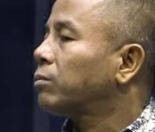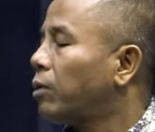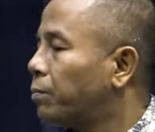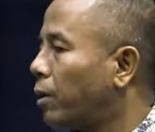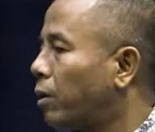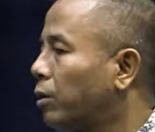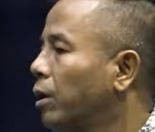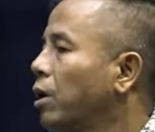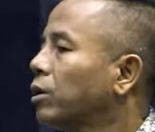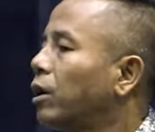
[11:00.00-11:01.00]
bọc prong,
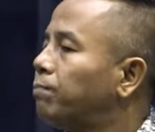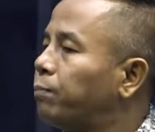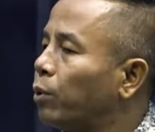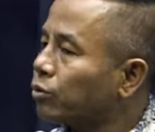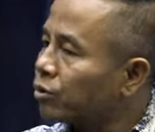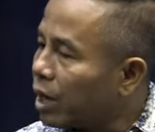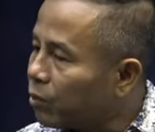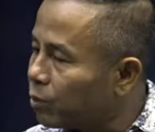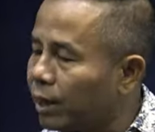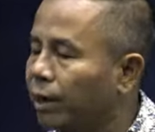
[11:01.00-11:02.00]
đó bự xa
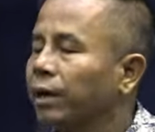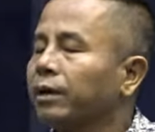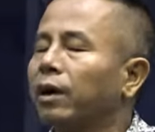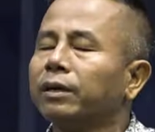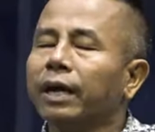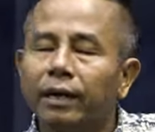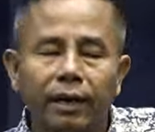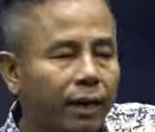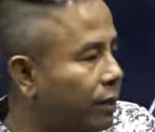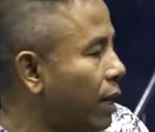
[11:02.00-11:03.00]
vẹn, đó nẹt
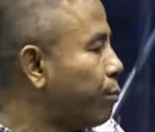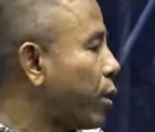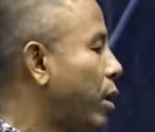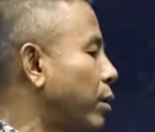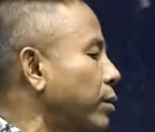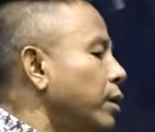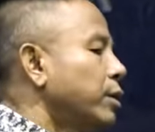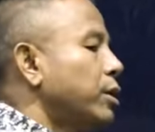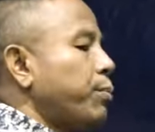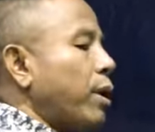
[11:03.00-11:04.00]
đại đa tam prong,
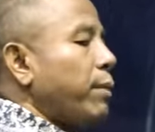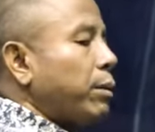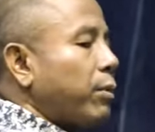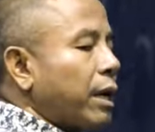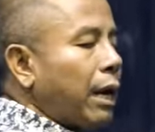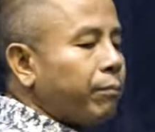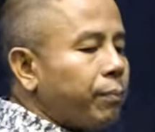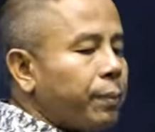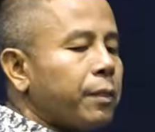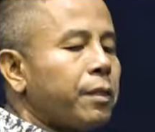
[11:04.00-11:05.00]
cứ prong man man
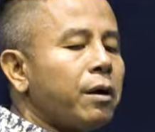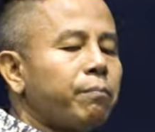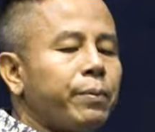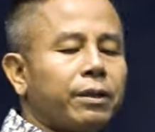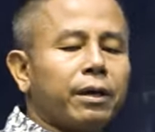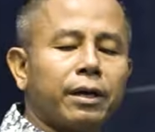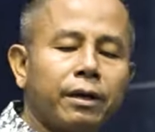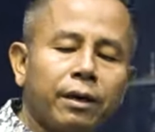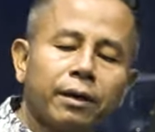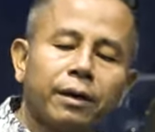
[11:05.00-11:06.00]
đam, nơi bị tiếng
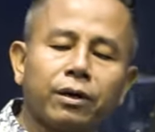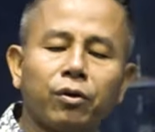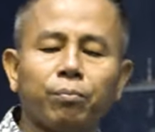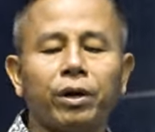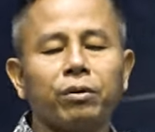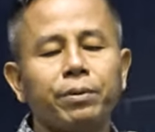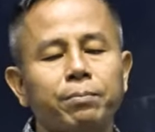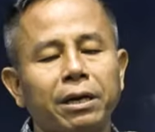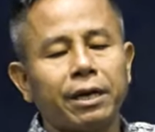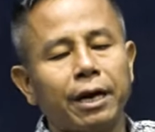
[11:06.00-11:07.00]
đi, nơi không phải không
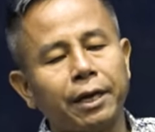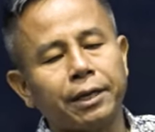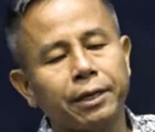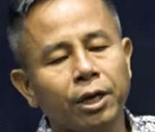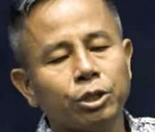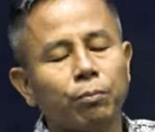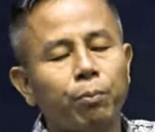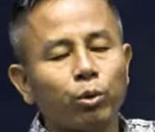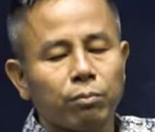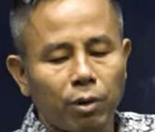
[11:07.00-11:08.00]
bị ma thai, trong
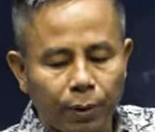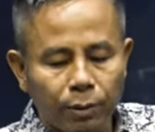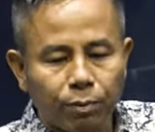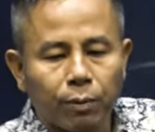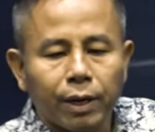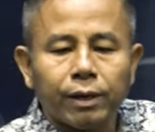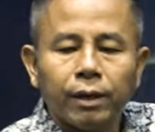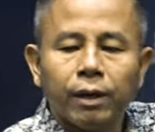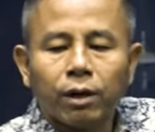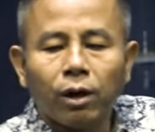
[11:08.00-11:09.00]
phục thì mà phây phần bay,
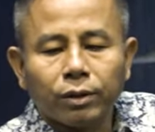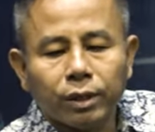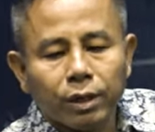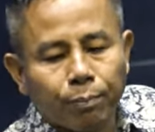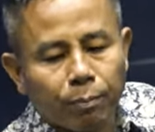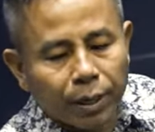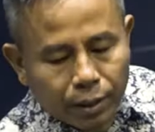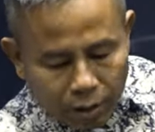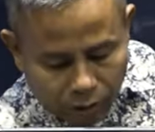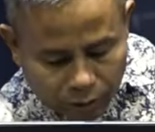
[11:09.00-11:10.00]
kho thì đập phần
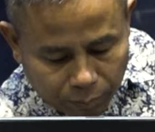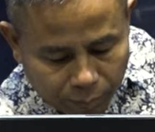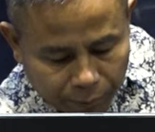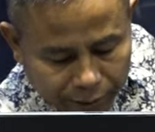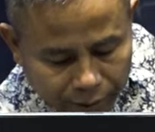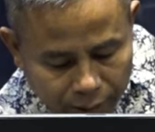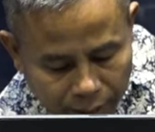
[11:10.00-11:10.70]
bay, đó kho thì mà phây.